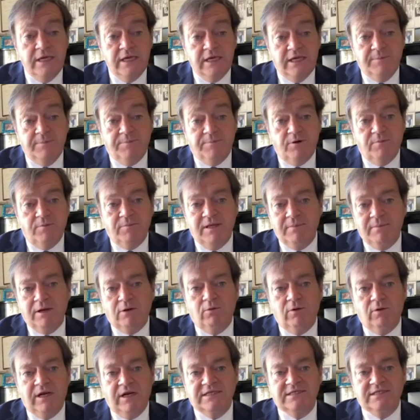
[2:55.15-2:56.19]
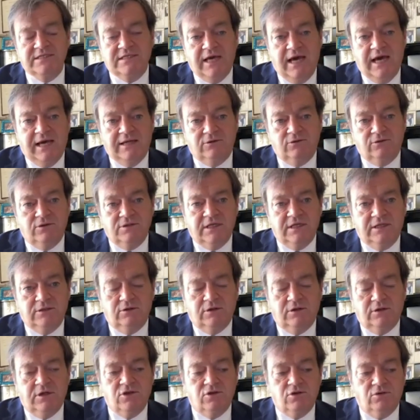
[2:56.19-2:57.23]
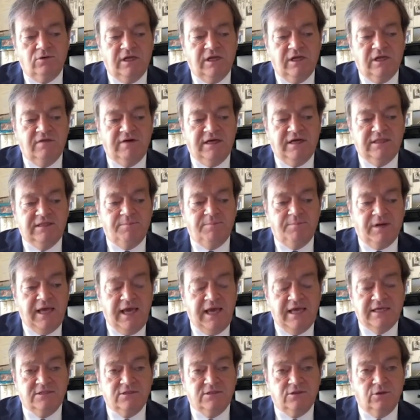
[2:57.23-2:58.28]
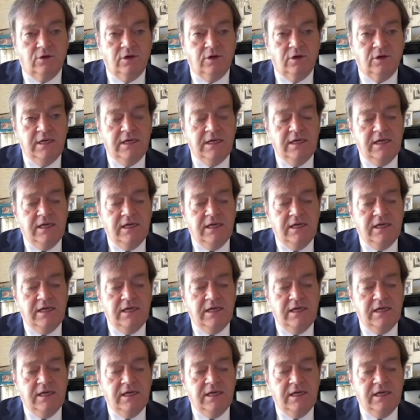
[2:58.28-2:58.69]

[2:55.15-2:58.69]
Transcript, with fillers: Il problema qual è stato? È stato che sono arrivati presto